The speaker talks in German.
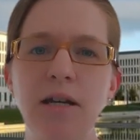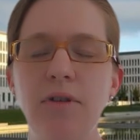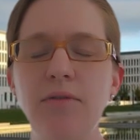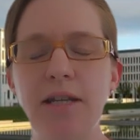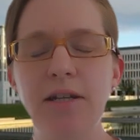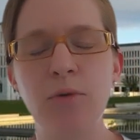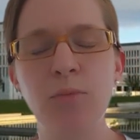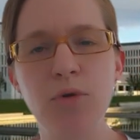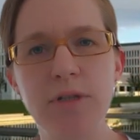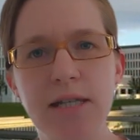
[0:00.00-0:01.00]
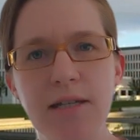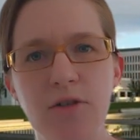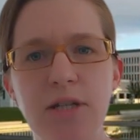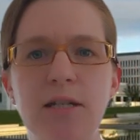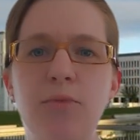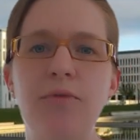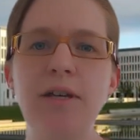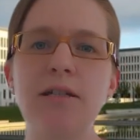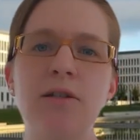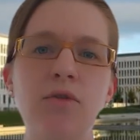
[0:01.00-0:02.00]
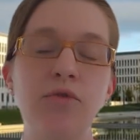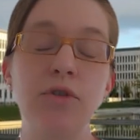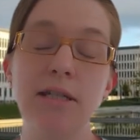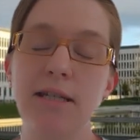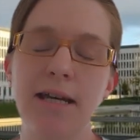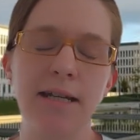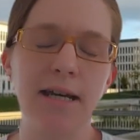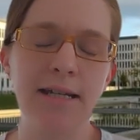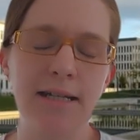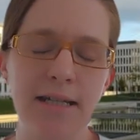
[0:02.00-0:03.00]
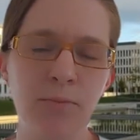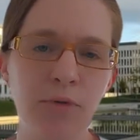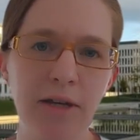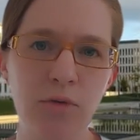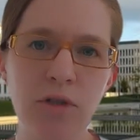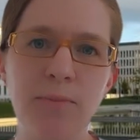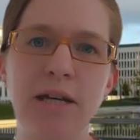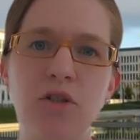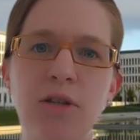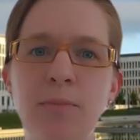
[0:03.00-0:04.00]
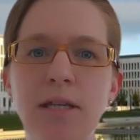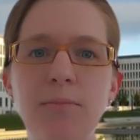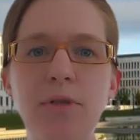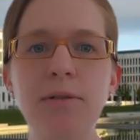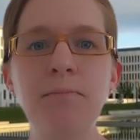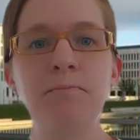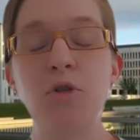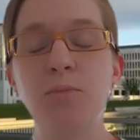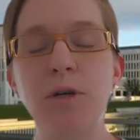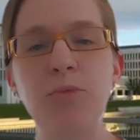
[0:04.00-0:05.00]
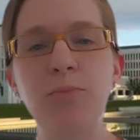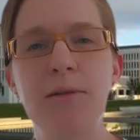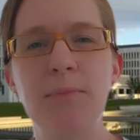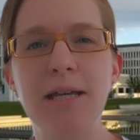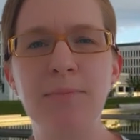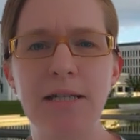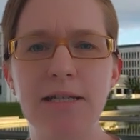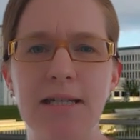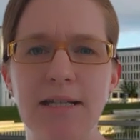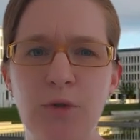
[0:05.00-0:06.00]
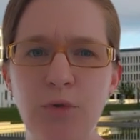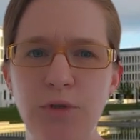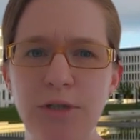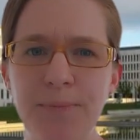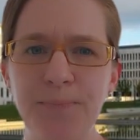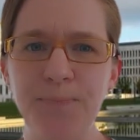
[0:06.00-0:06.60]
Wie werden Vermögensgegenstände bewertet, für die es keine einheitlichen Bewertungsmaßstäbe gibt, zum Beispiel bei immateriellen Gütern?